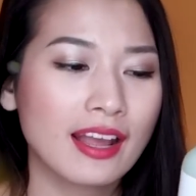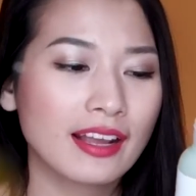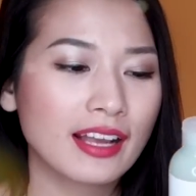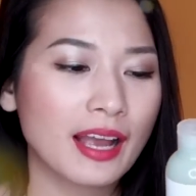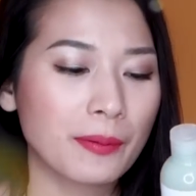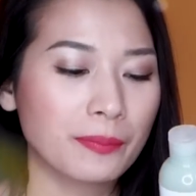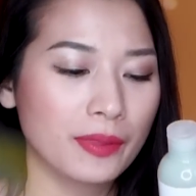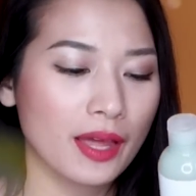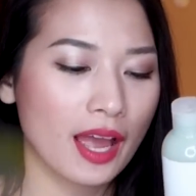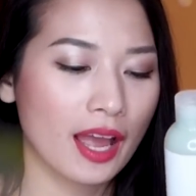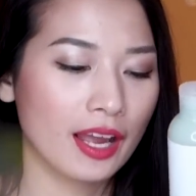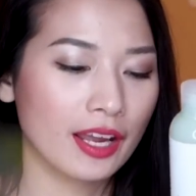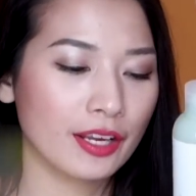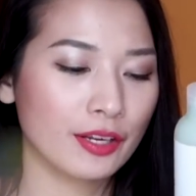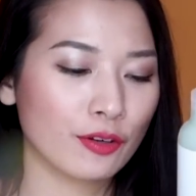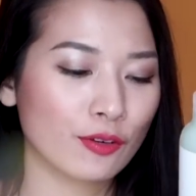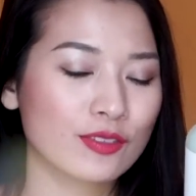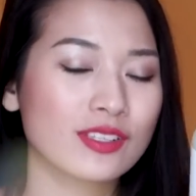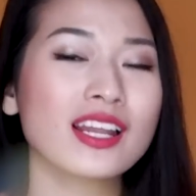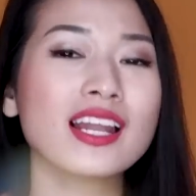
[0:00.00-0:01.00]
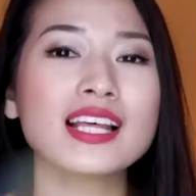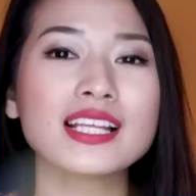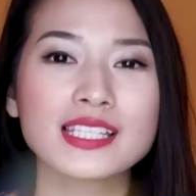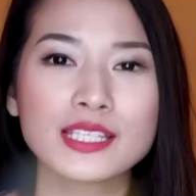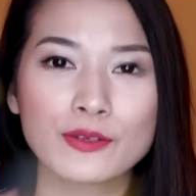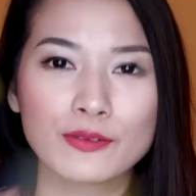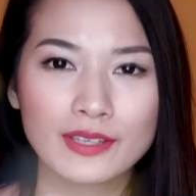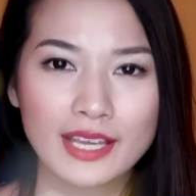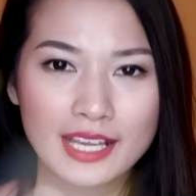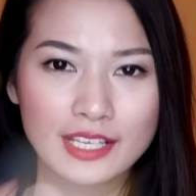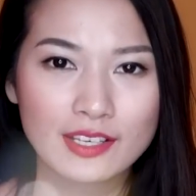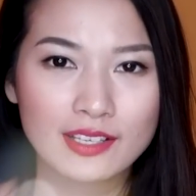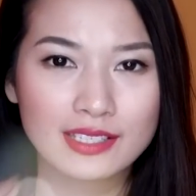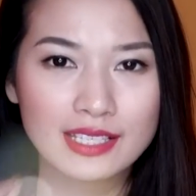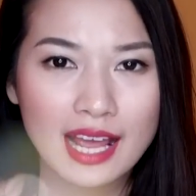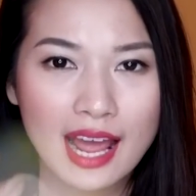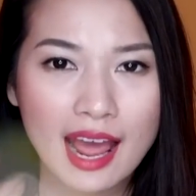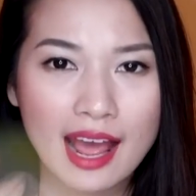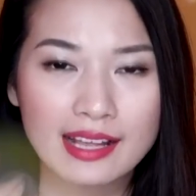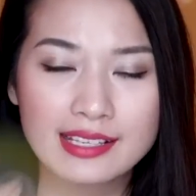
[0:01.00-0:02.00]
cảm thấy nó rất là dịu nhẹ cho
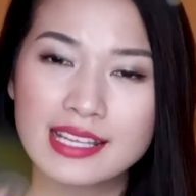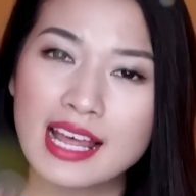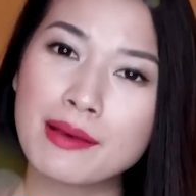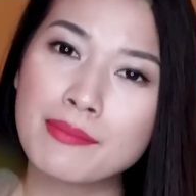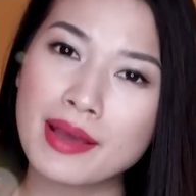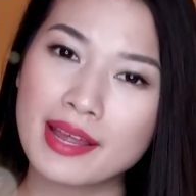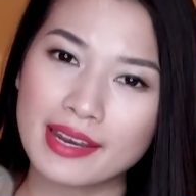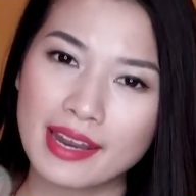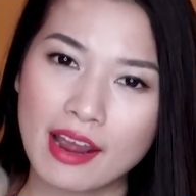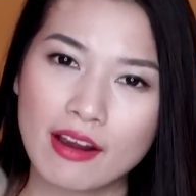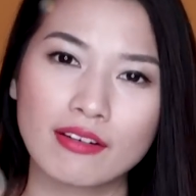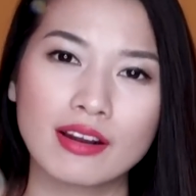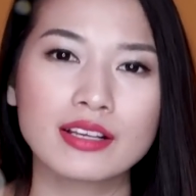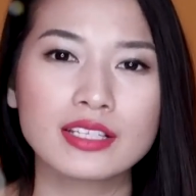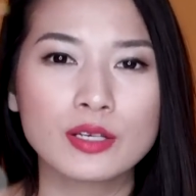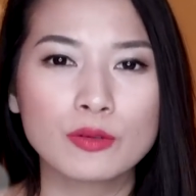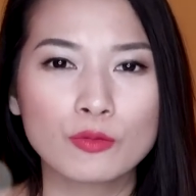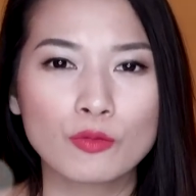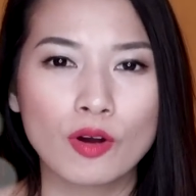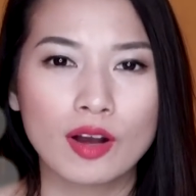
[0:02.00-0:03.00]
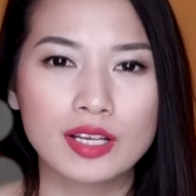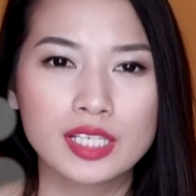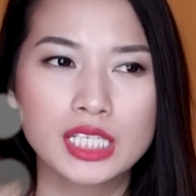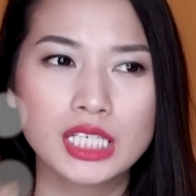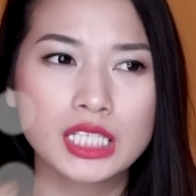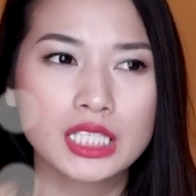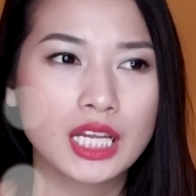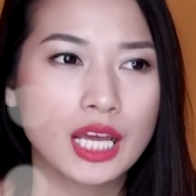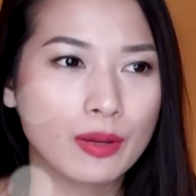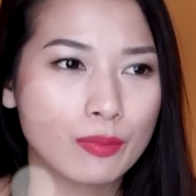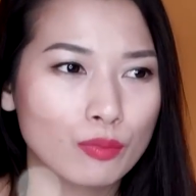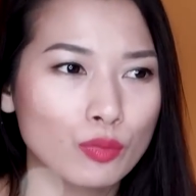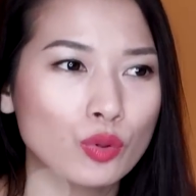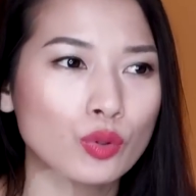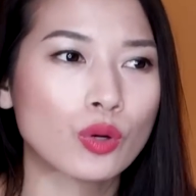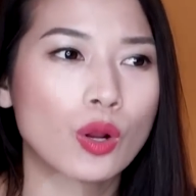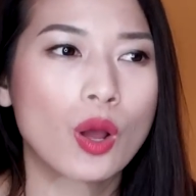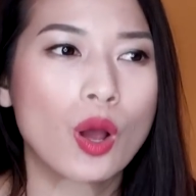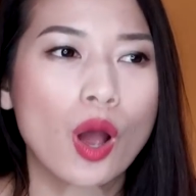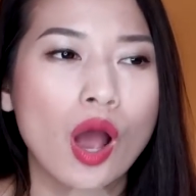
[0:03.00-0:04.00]
da Da bạn nào đang trong quá trình đẩy
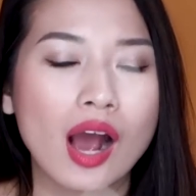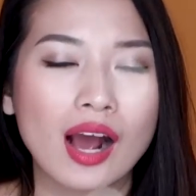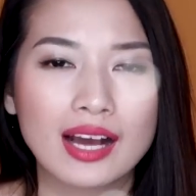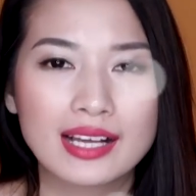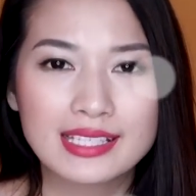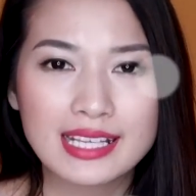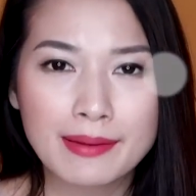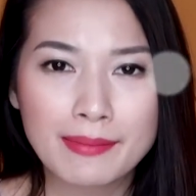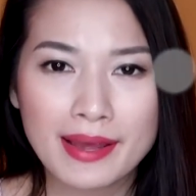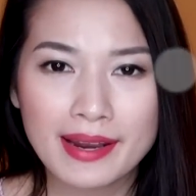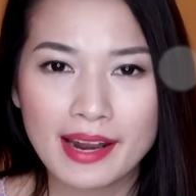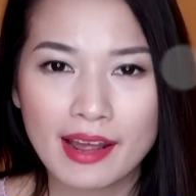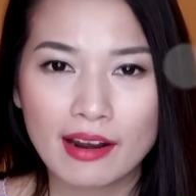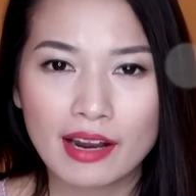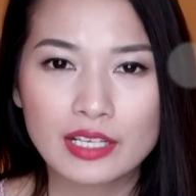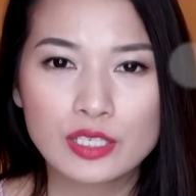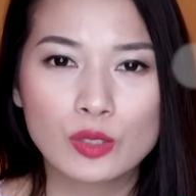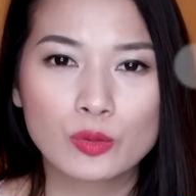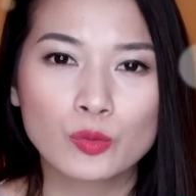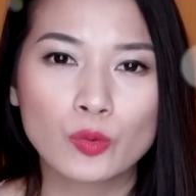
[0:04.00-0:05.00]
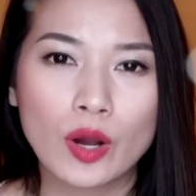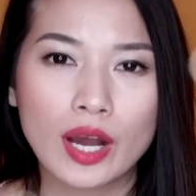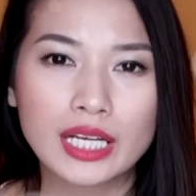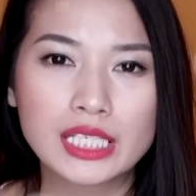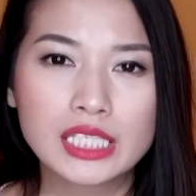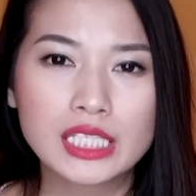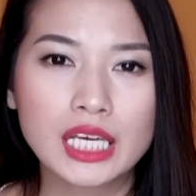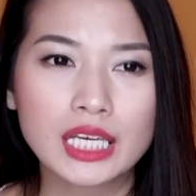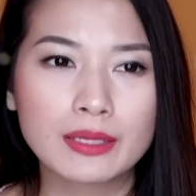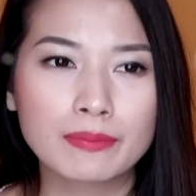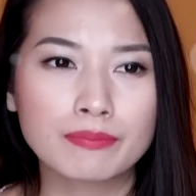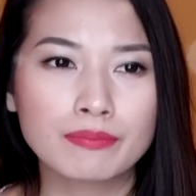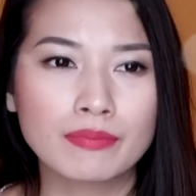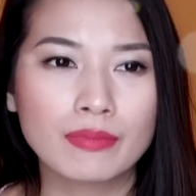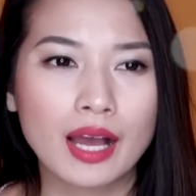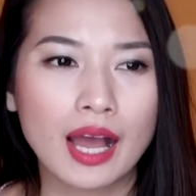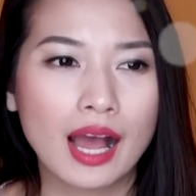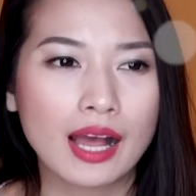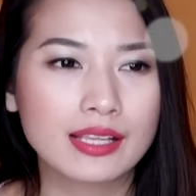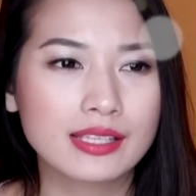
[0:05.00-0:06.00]
mụn Hoặc là da bạn nào đang trong quá trình
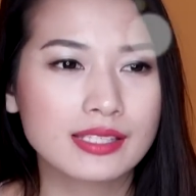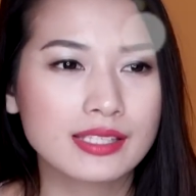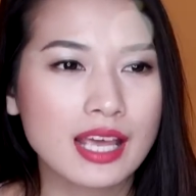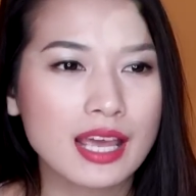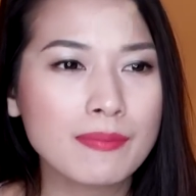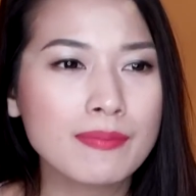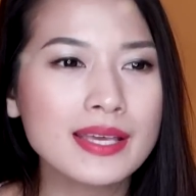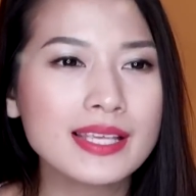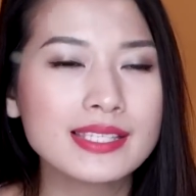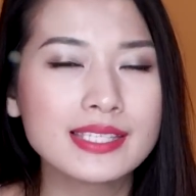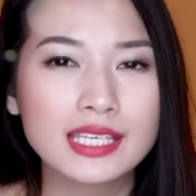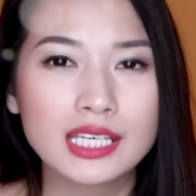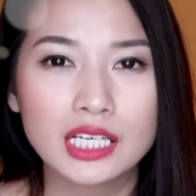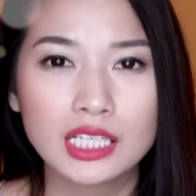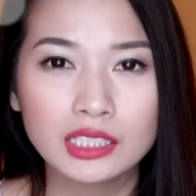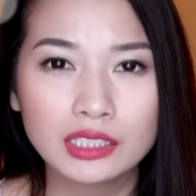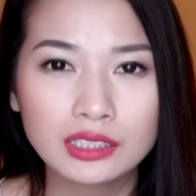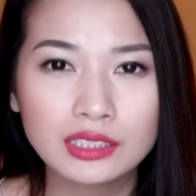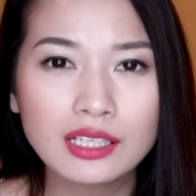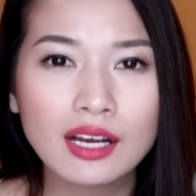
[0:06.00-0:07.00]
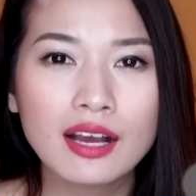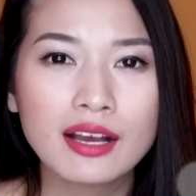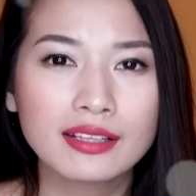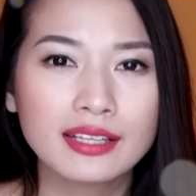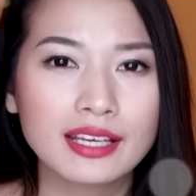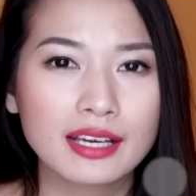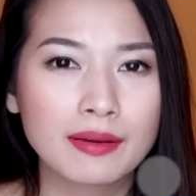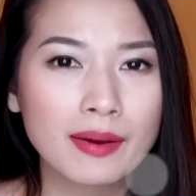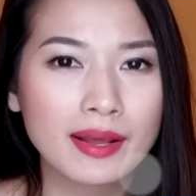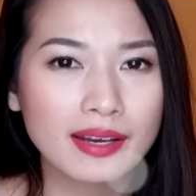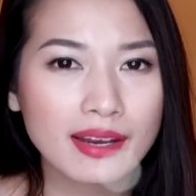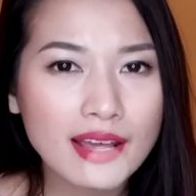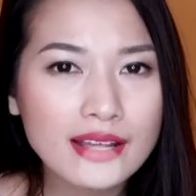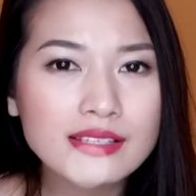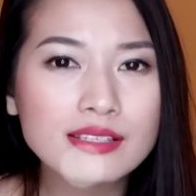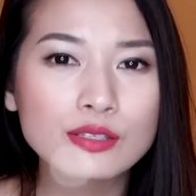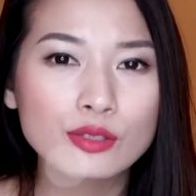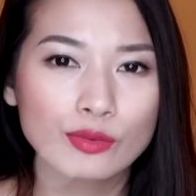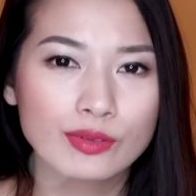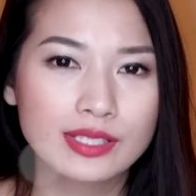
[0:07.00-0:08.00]
mà dễ bị dị ứng Thì các bạn
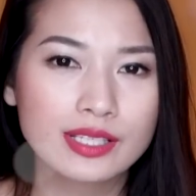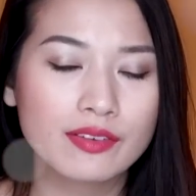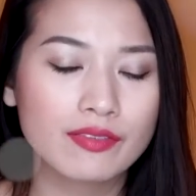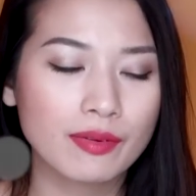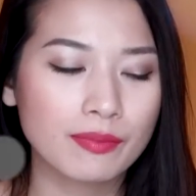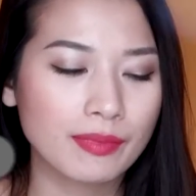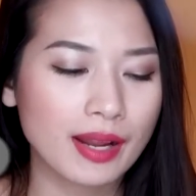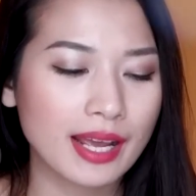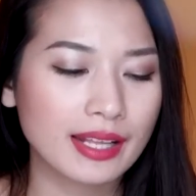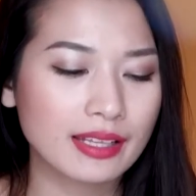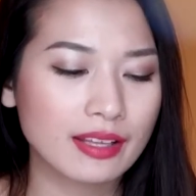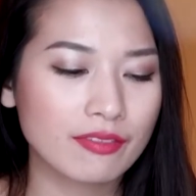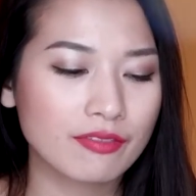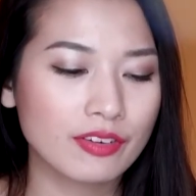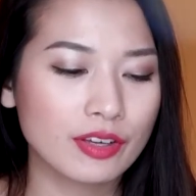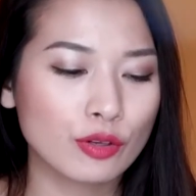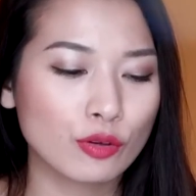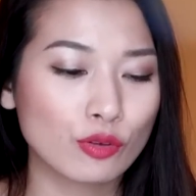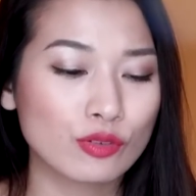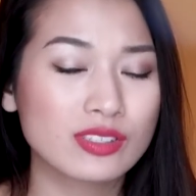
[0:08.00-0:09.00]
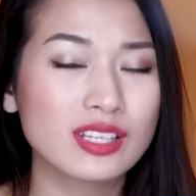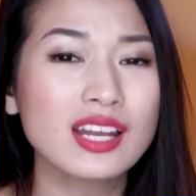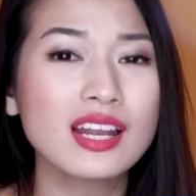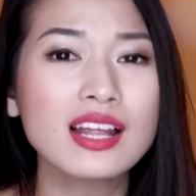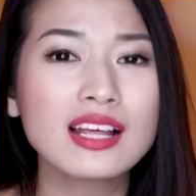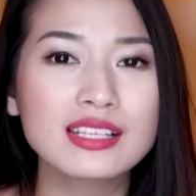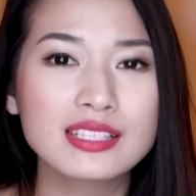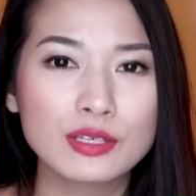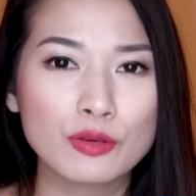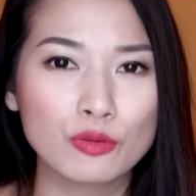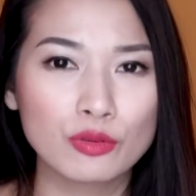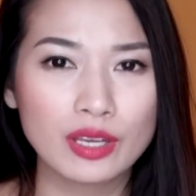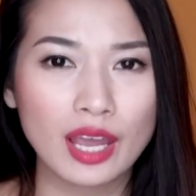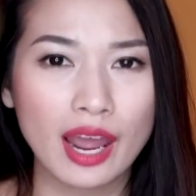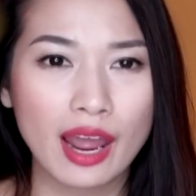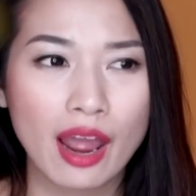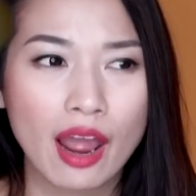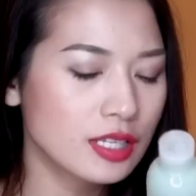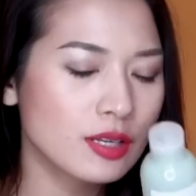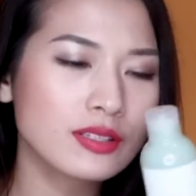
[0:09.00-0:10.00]
nên sử dụng cái sản phẩm này Tại vì nó rất là dịu
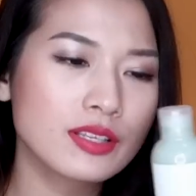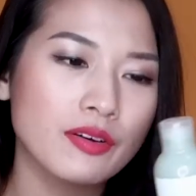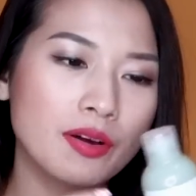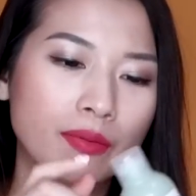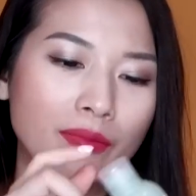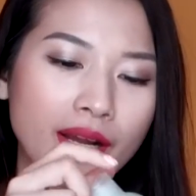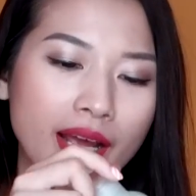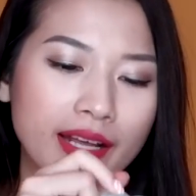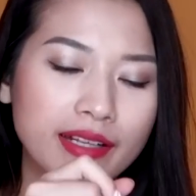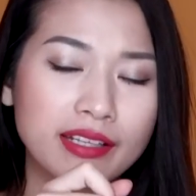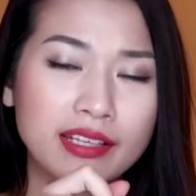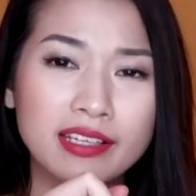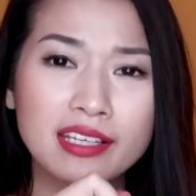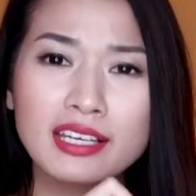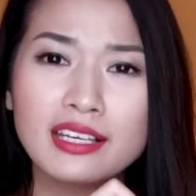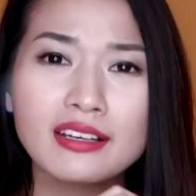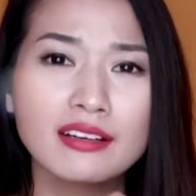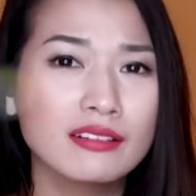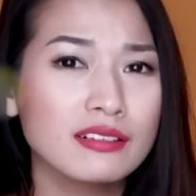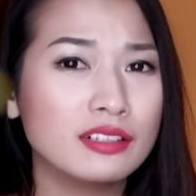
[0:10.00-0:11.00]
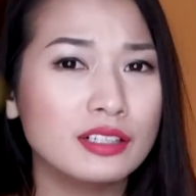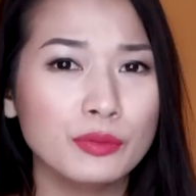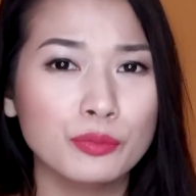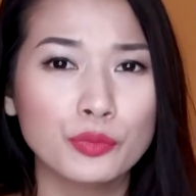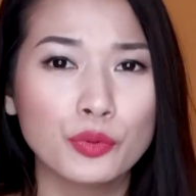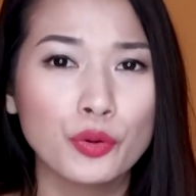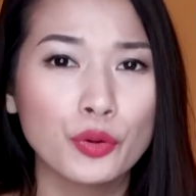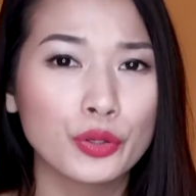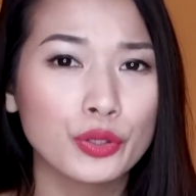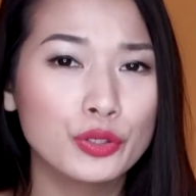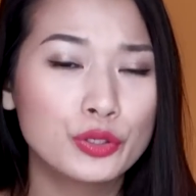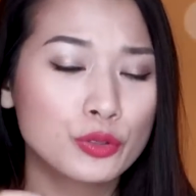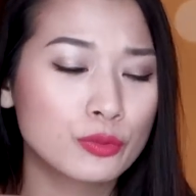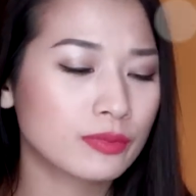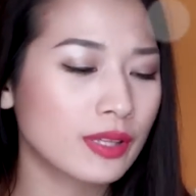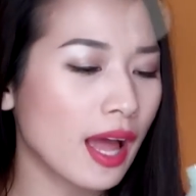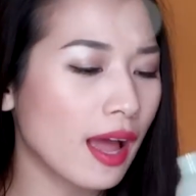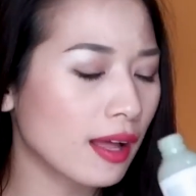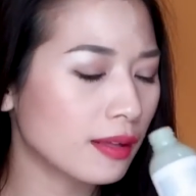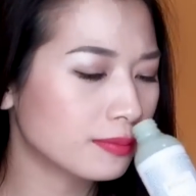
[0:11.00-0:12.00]
nhẹ cho sản phẩm này thì khi ngửi mùi thì chúng
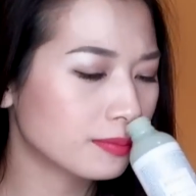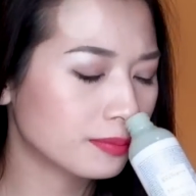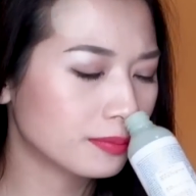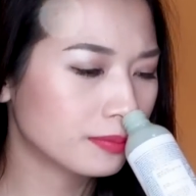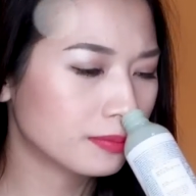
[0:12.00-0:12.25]
ta